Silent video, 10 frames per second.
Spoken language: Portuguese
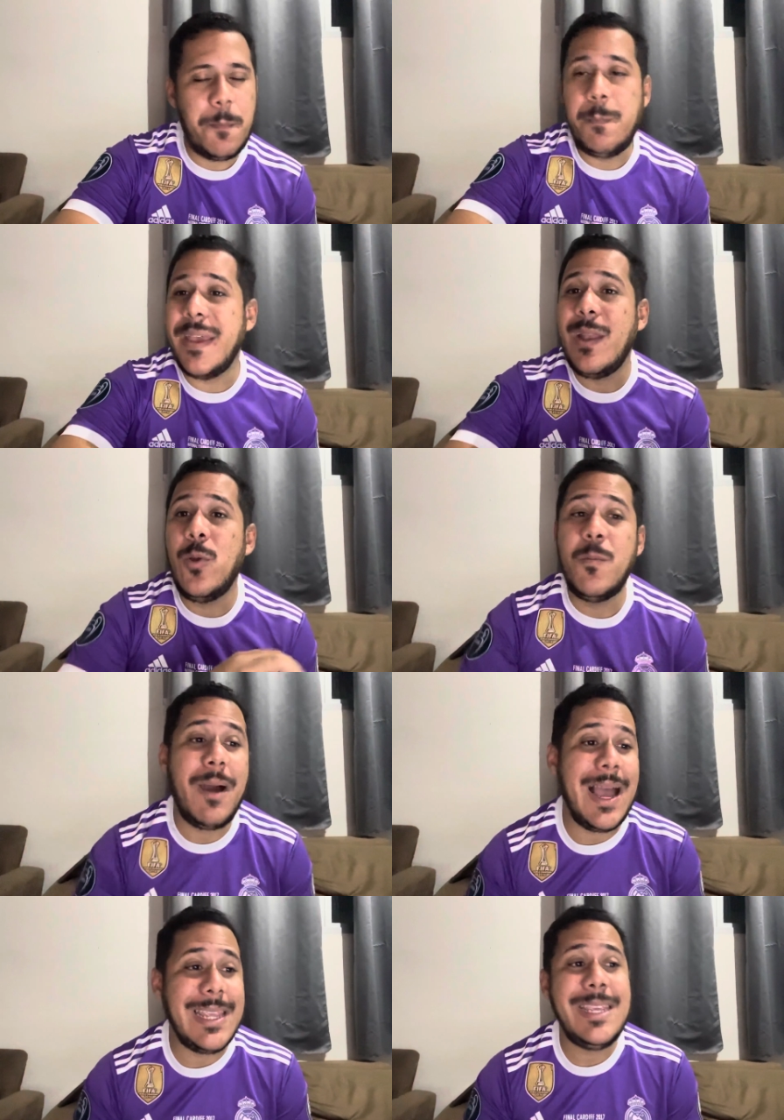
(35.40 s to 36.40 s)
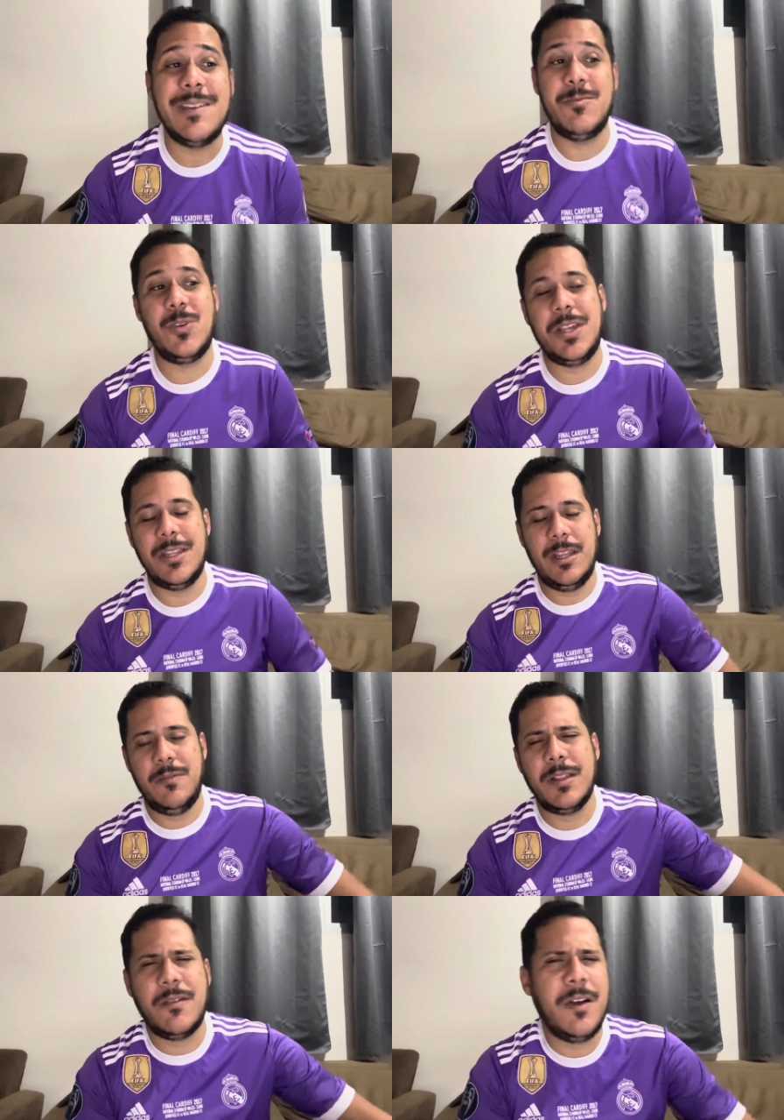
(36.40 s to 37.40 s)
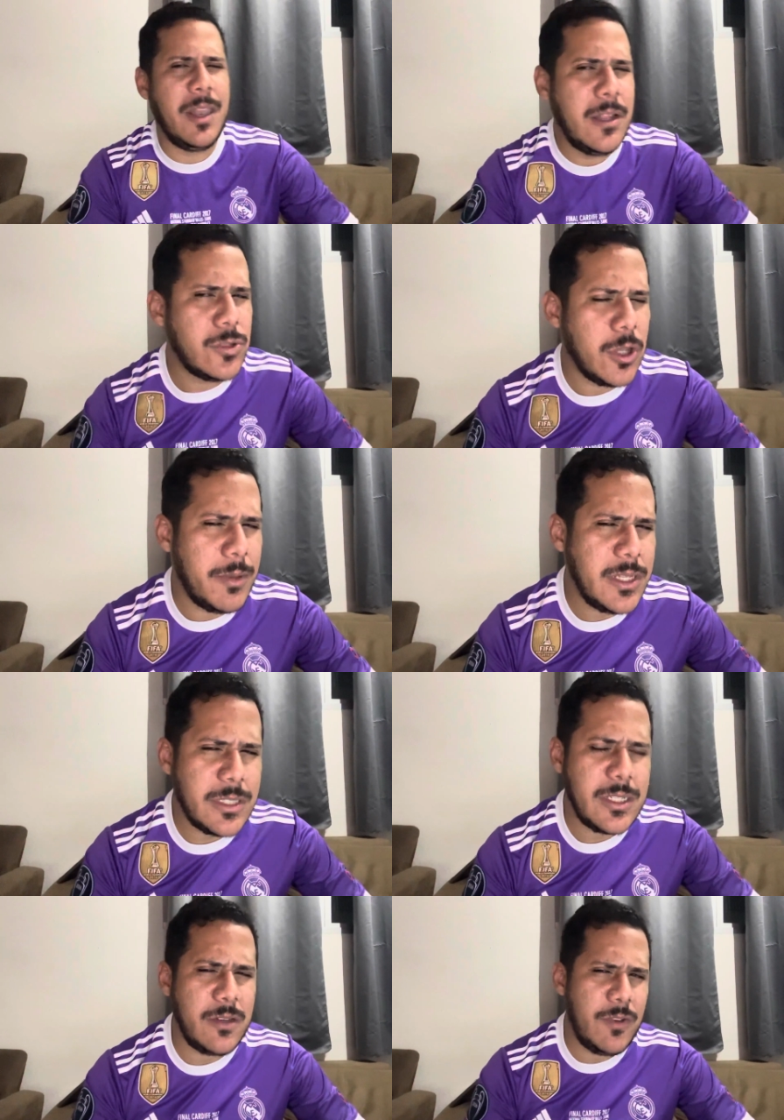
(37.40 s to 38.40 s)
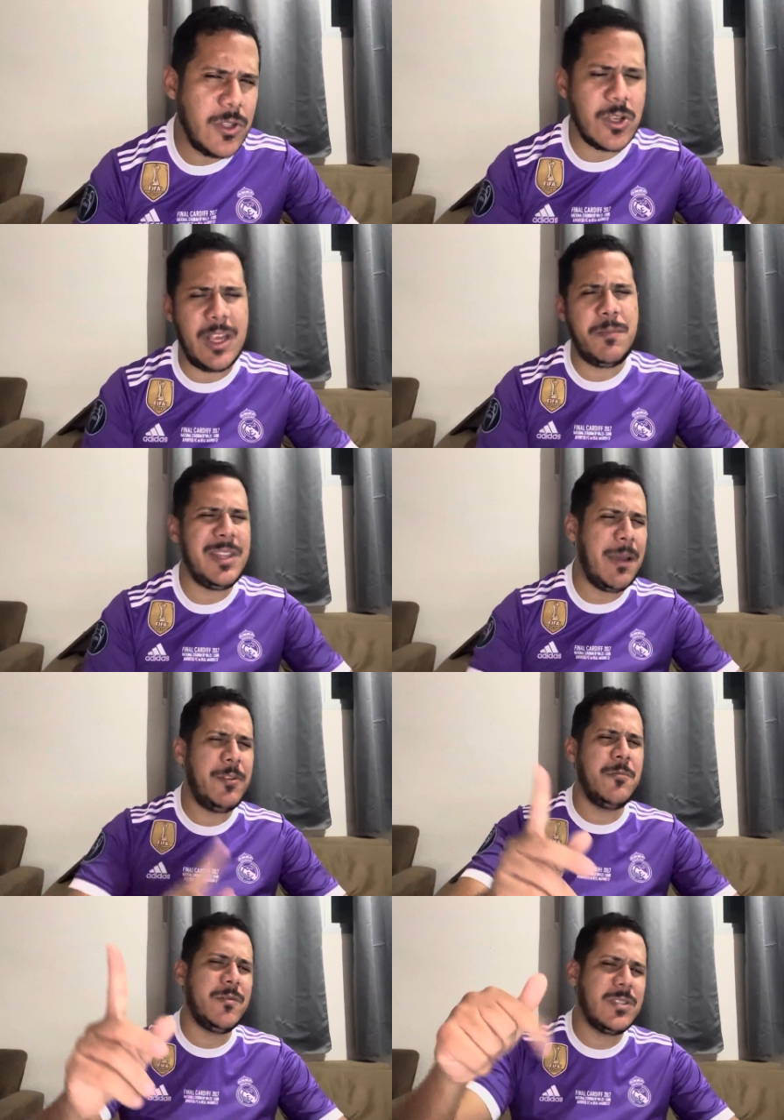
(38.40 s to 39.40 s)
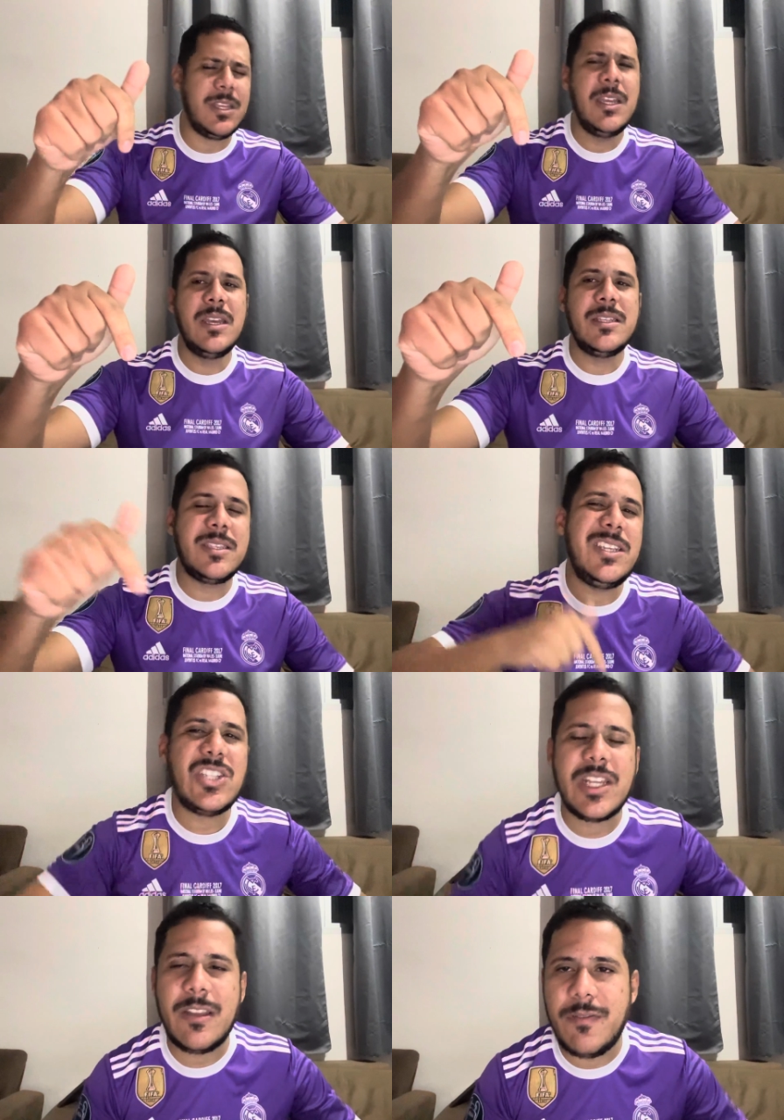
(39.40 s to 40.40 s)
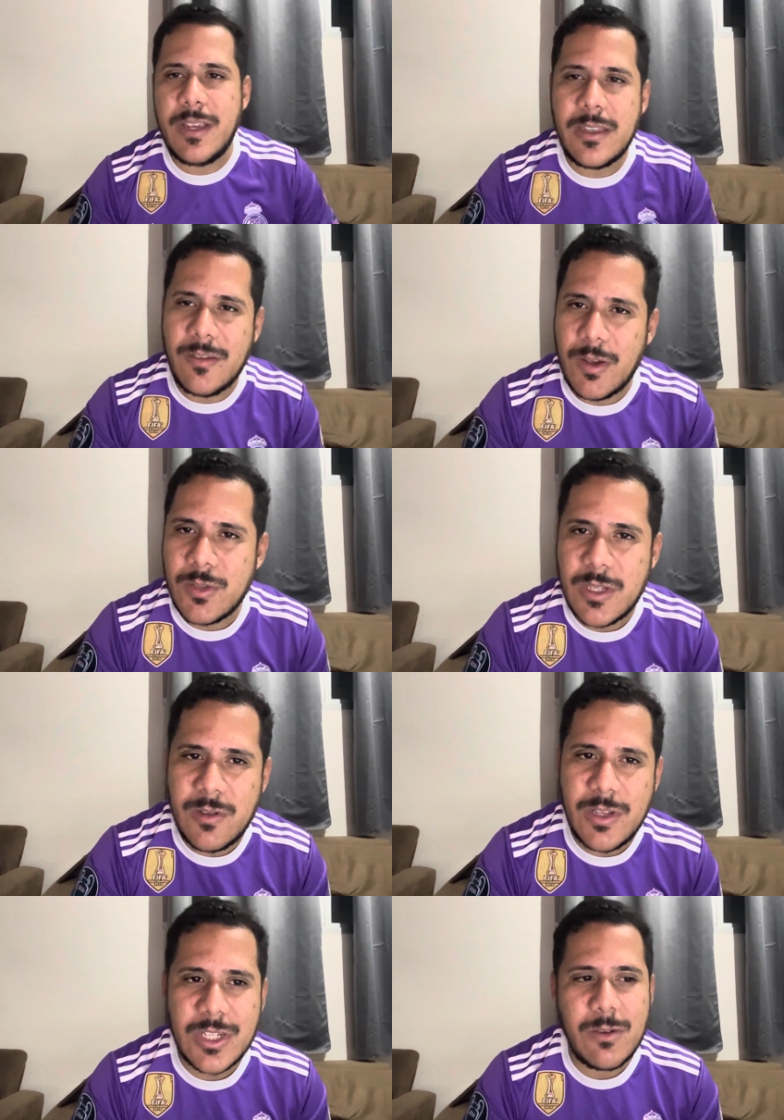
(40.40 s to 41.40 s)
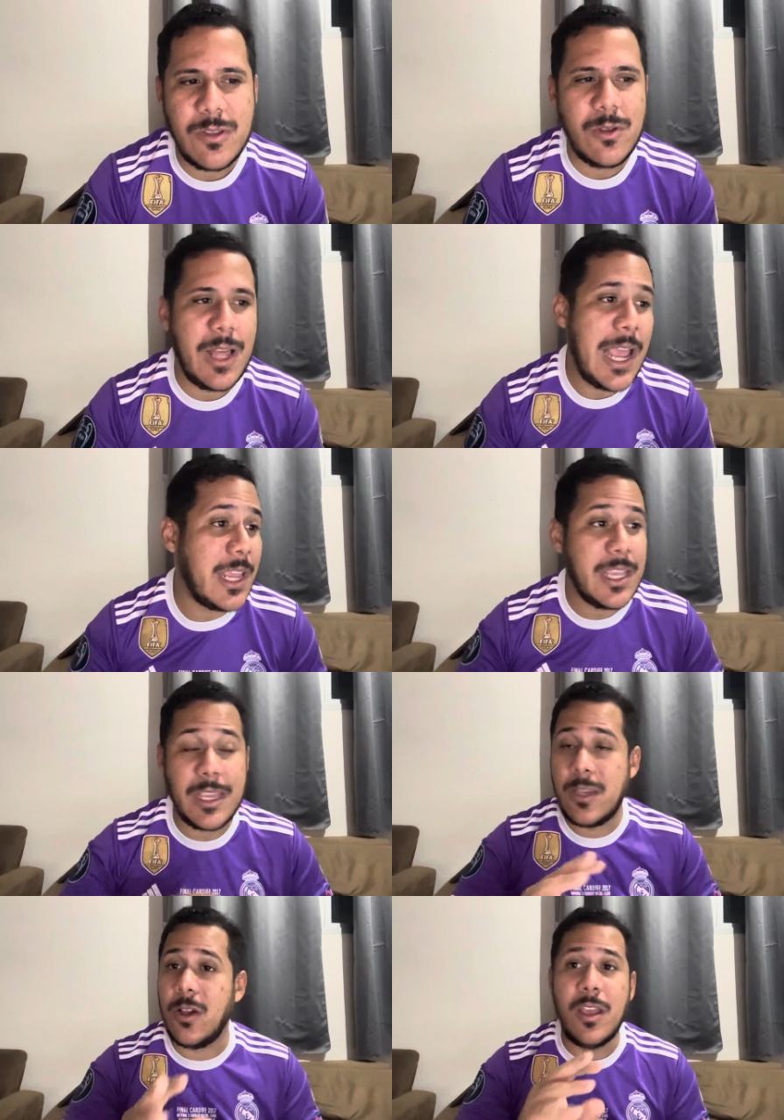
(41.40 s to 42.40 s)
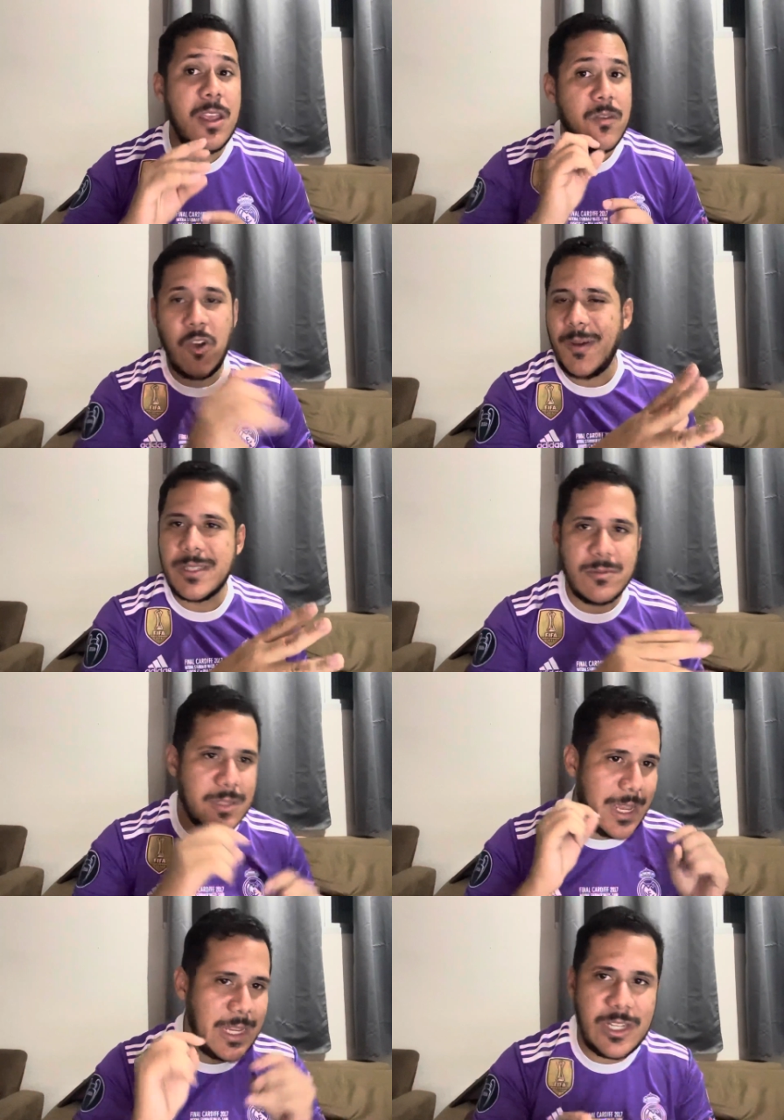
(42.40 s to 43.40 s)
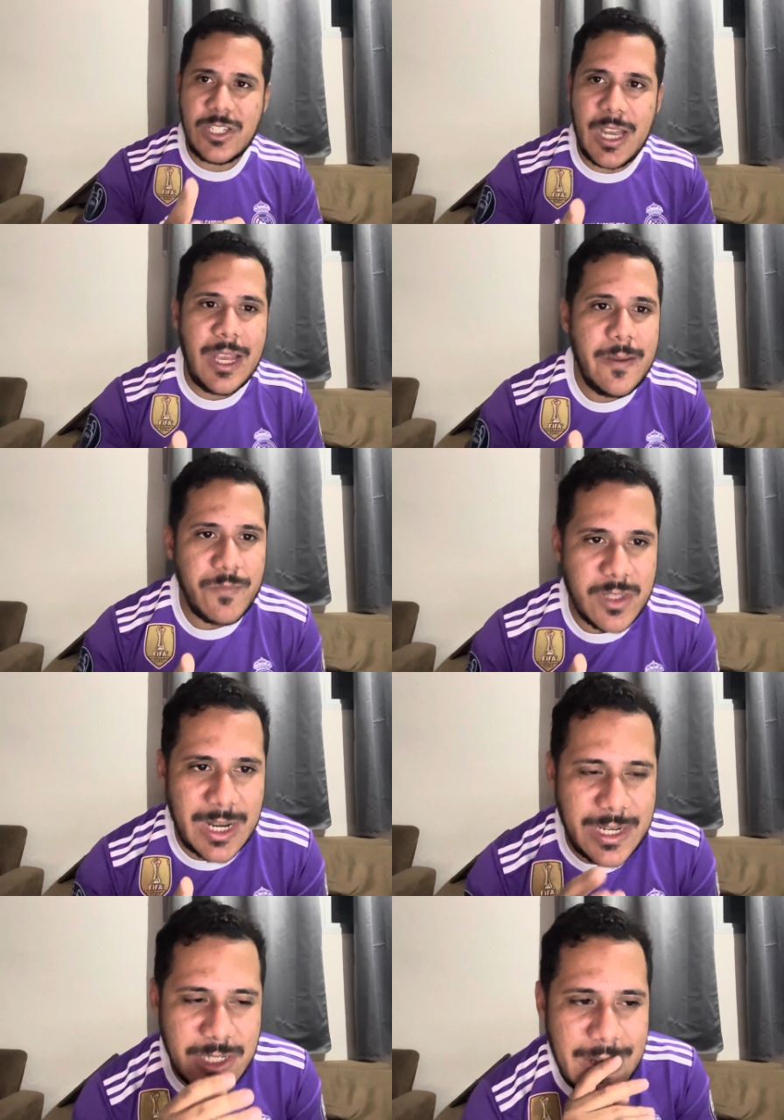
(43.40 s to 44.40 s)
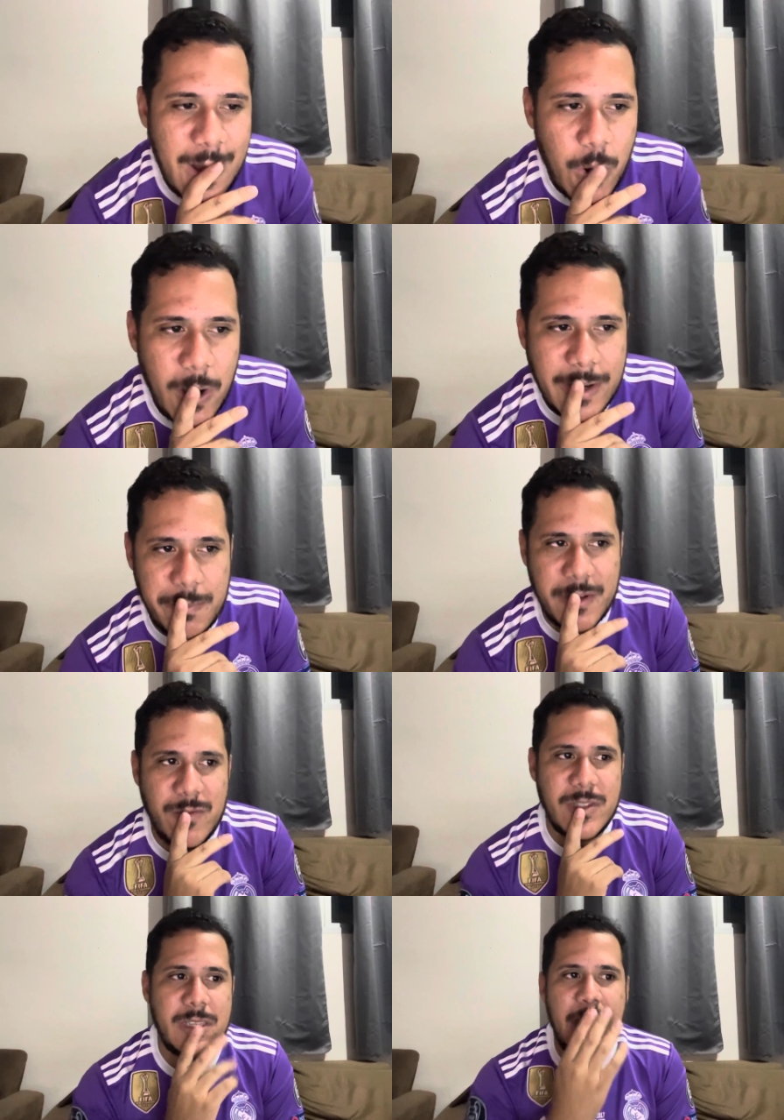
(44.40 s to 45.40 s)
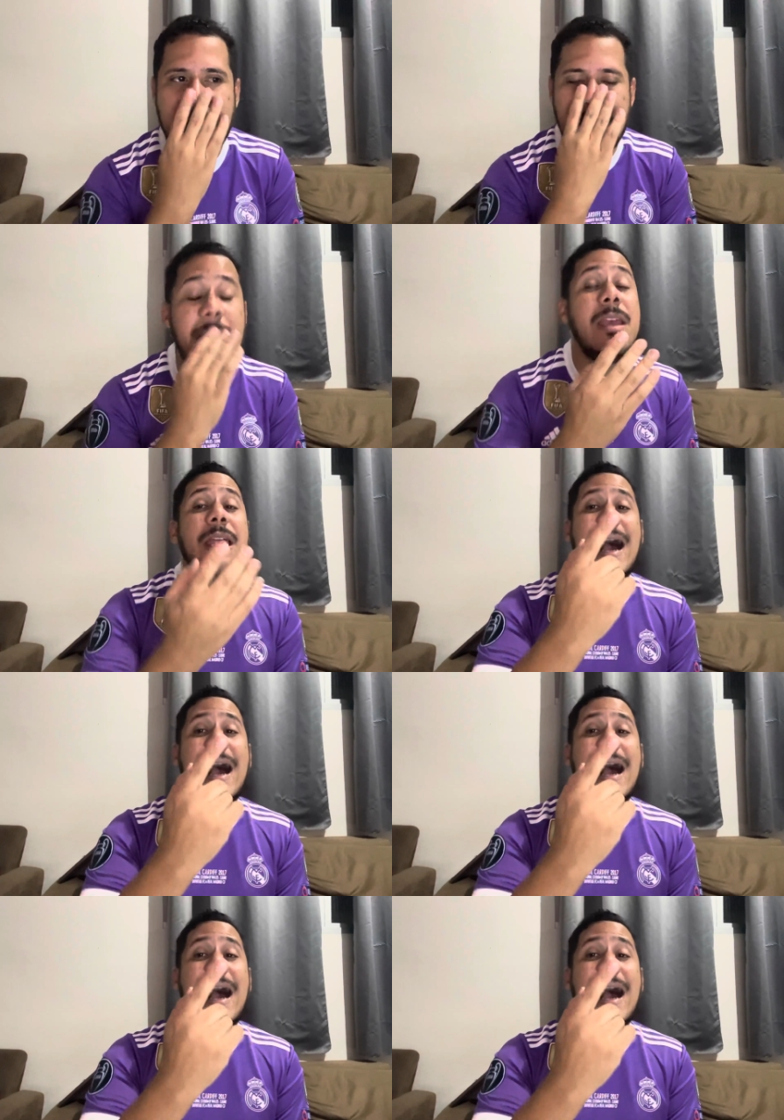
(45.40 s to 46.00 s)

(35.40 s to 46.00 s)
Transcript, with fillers: pelo Bahia, meu querido. A gente vai estar tá falando sobre isso nesse vídeo. Só quero pedir rapidinho para você se inscrever, ativar o sininho, deixar o teu like, que aqui, ó, informação sai, a gente já traz na hora para você aqui.